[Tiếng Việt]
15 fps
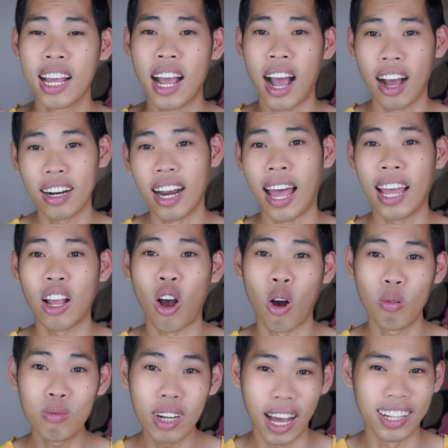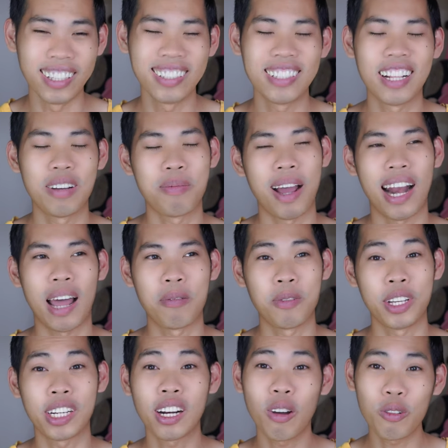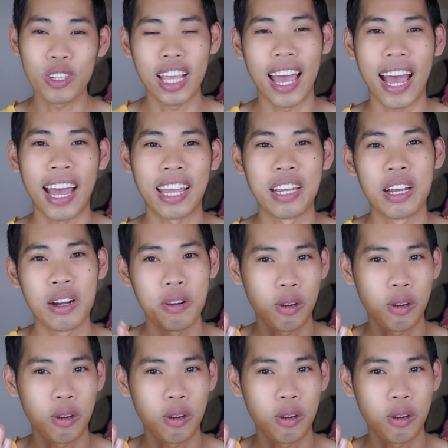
ở lại ổn định để mà làm việc lâu dài